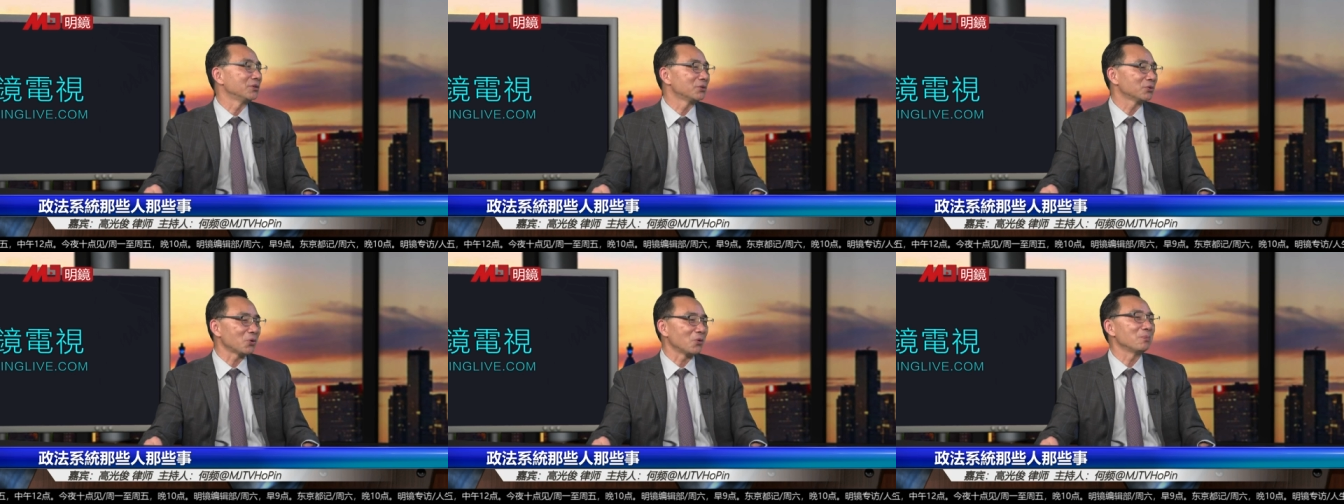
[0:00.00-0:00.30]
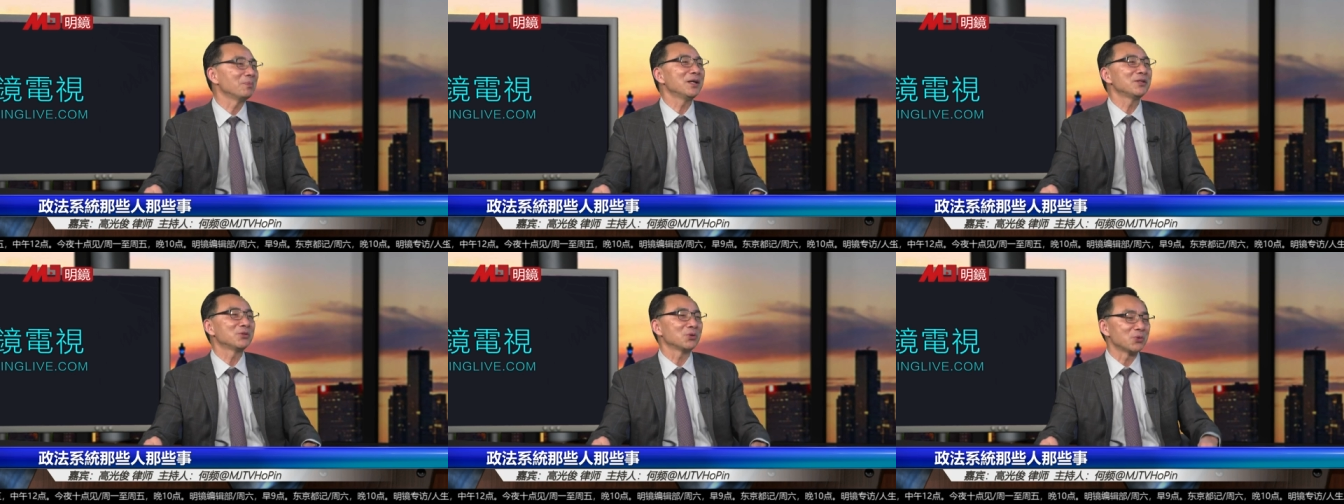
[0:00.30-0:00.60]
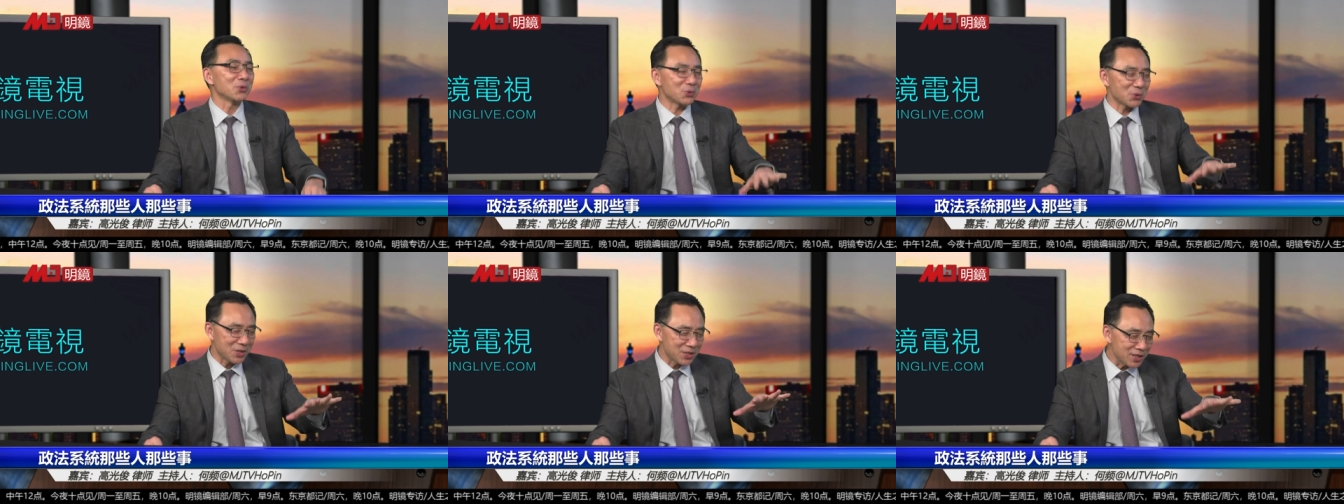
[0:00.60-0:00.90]
同班
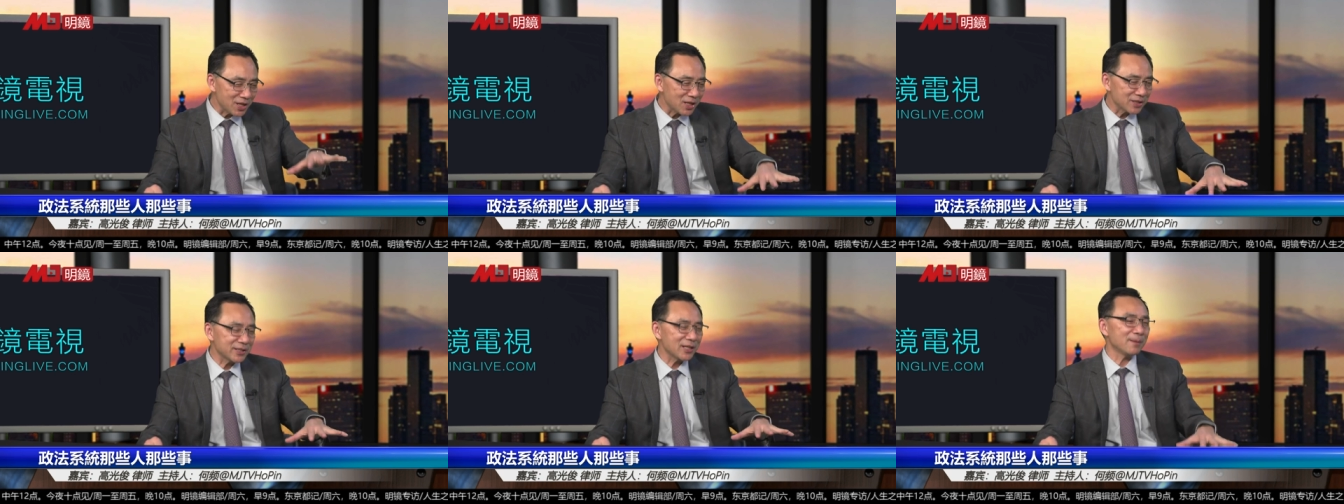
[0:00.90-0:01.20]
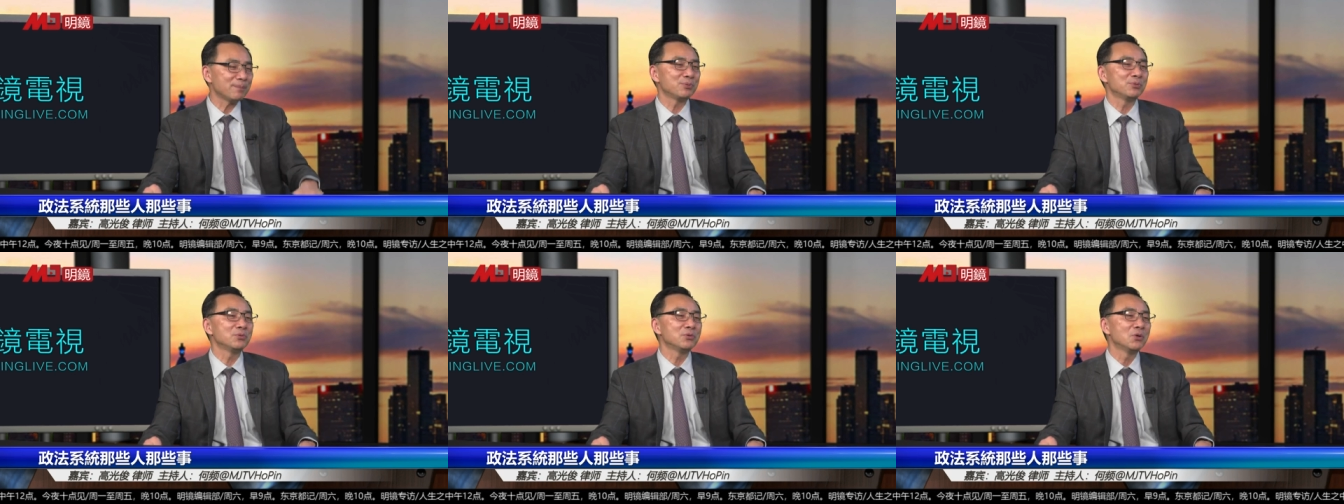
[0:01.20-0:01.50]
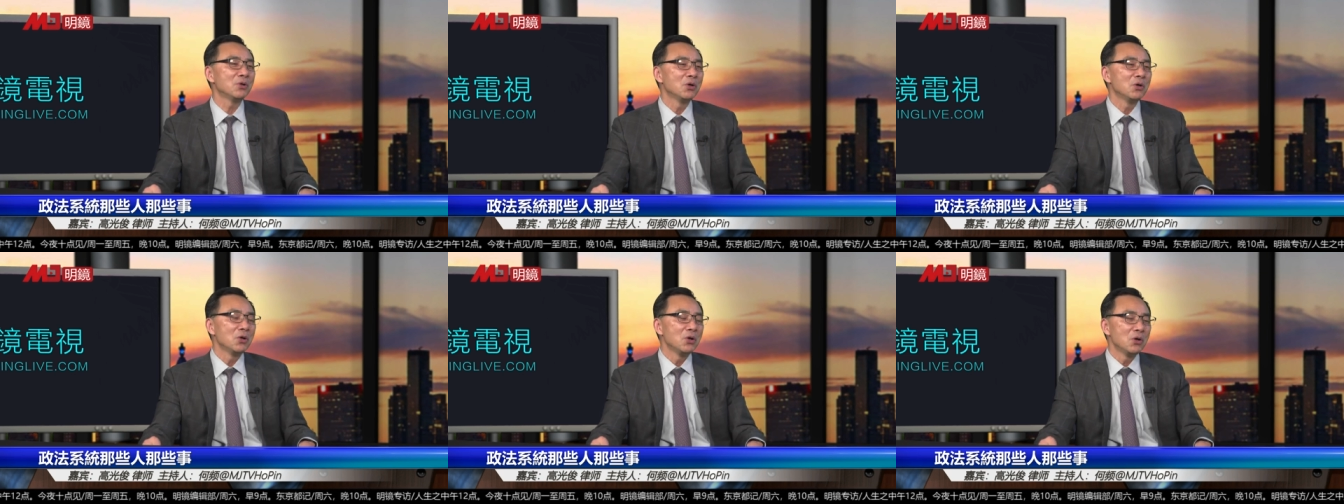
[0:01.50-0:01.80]
同学上下铺，
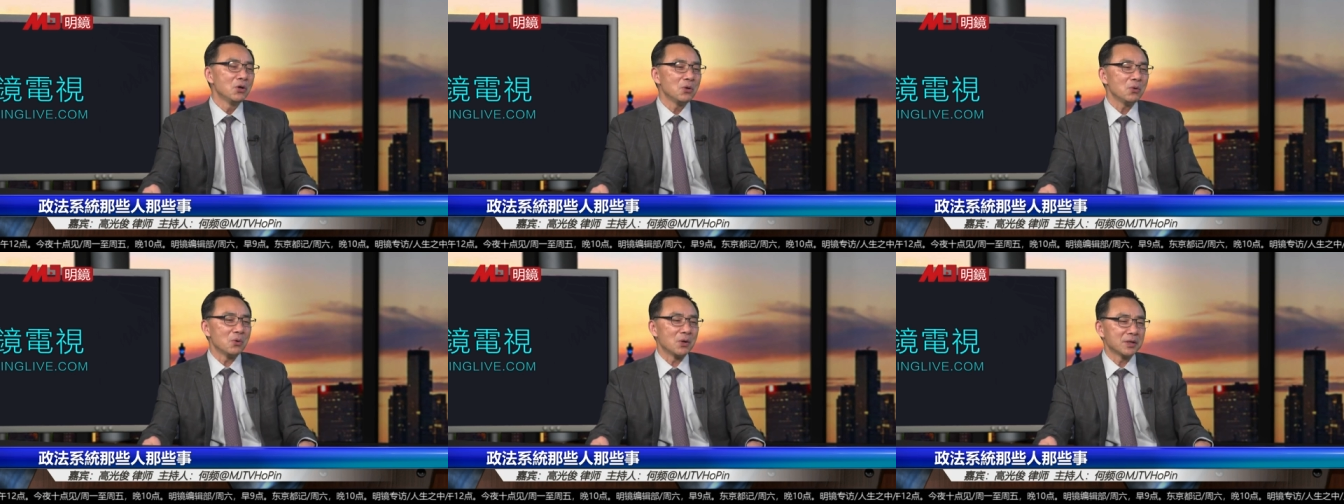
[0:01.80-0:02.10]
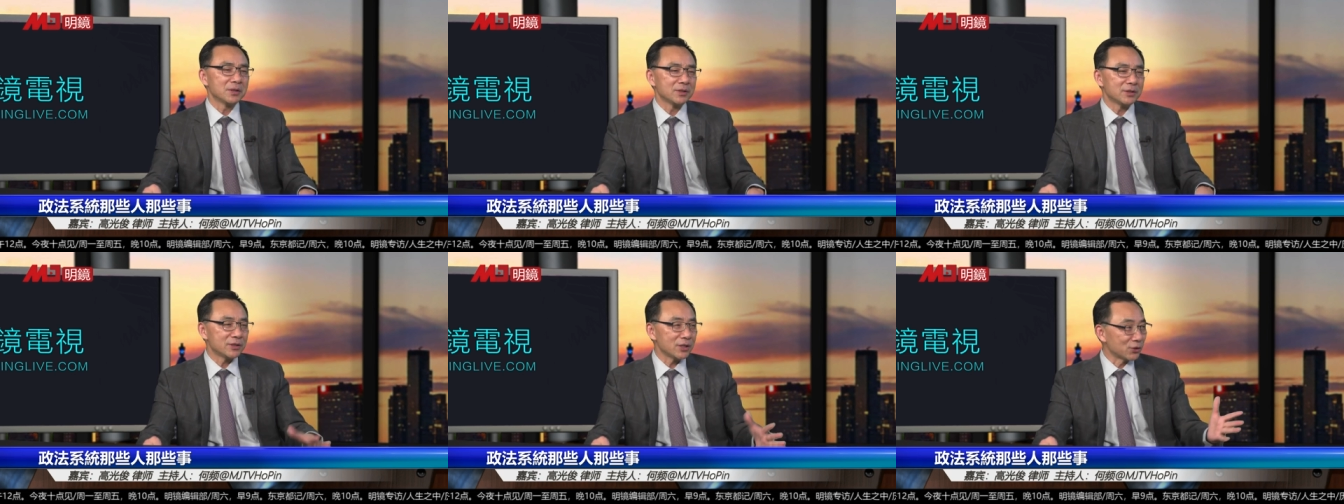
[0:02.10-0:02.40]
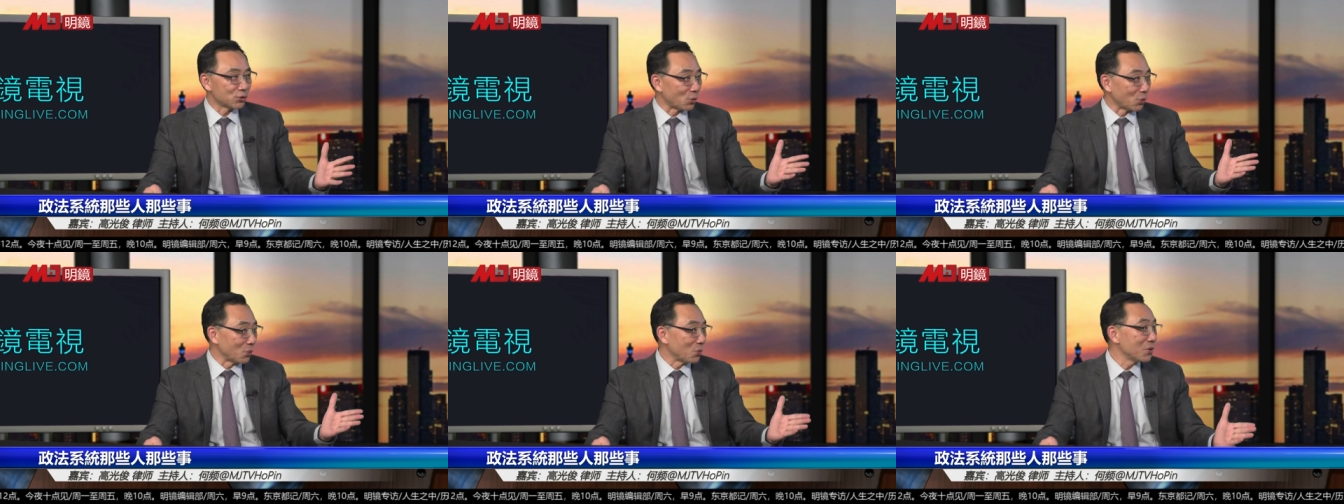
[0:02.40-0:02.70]
我跟叫
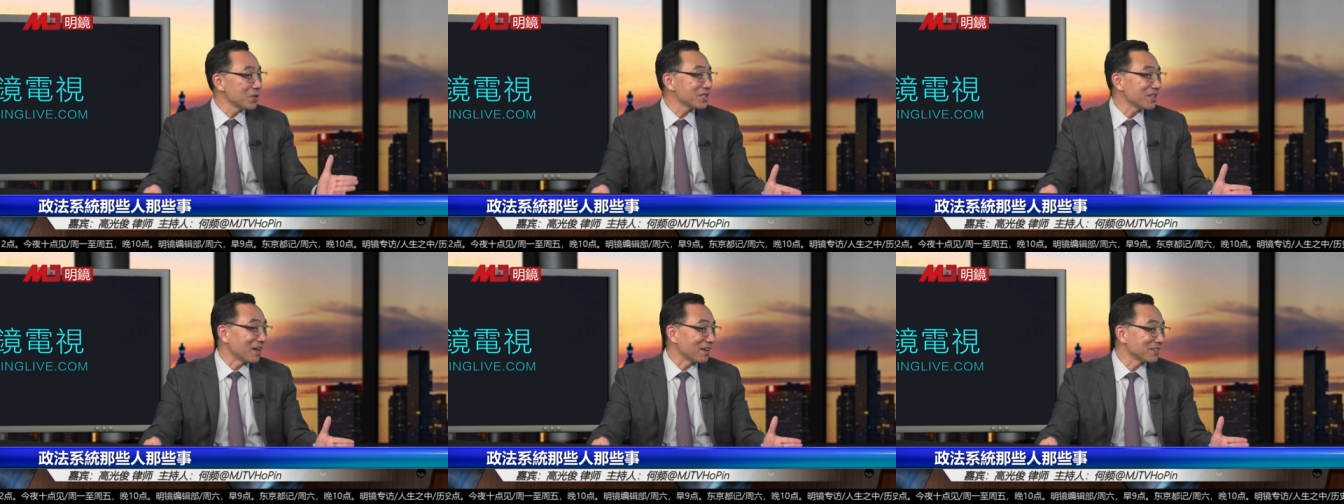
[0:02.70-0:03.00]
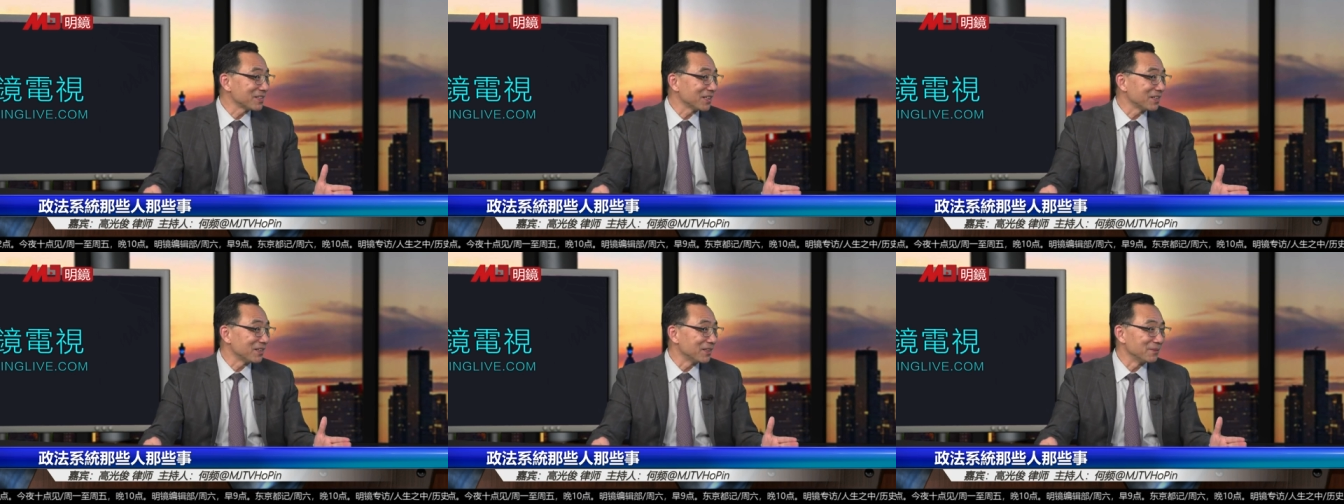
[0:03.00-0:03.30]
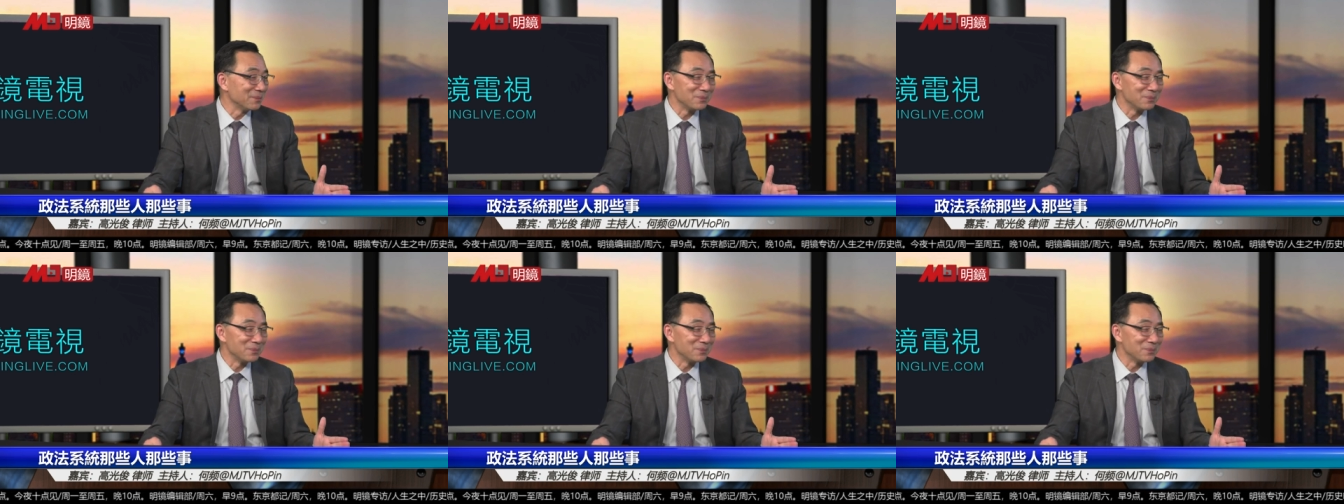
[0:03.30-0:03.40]
董国祥这个人，